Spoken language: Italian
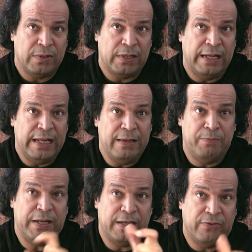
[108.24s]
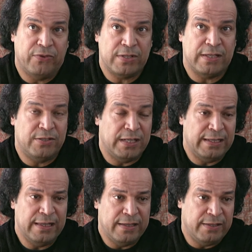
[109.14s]
lì perché forse c'è
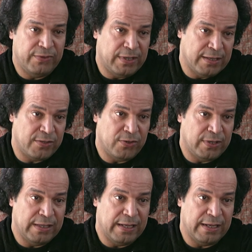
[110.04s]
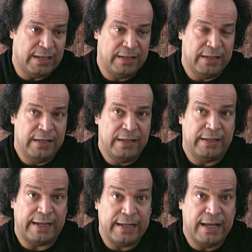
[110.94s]
l'identificazione del
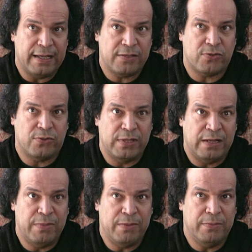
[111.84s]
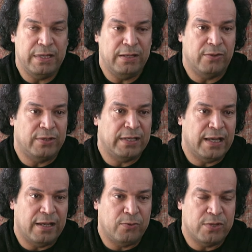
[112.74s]
ragazzo, del bambino che
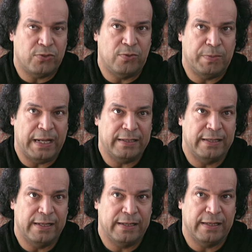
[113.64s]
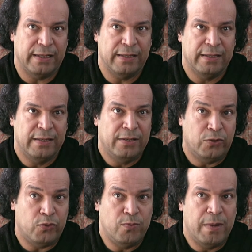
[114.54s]
ha questo padre che
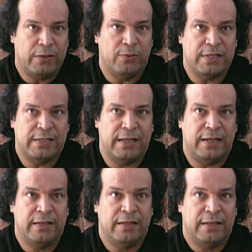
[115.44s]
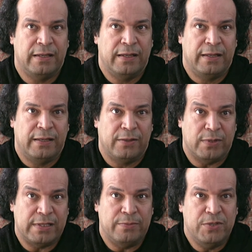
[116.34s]
ruba questa,
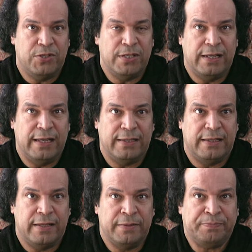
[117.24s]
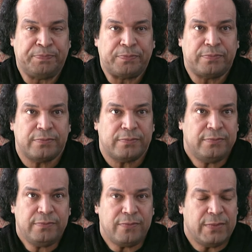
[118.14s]
questa bicicletta
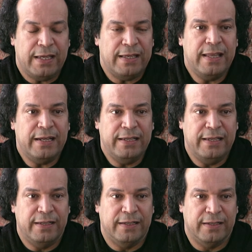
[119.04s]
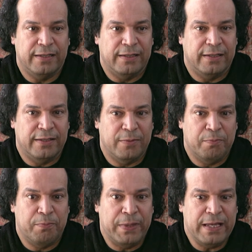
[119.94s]
e da lì eh,
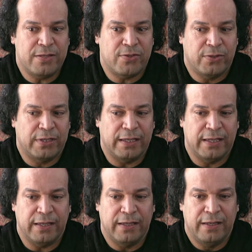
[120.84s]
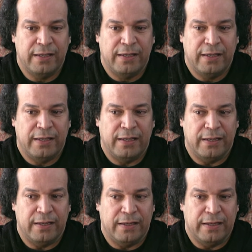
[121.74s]
penso che eh,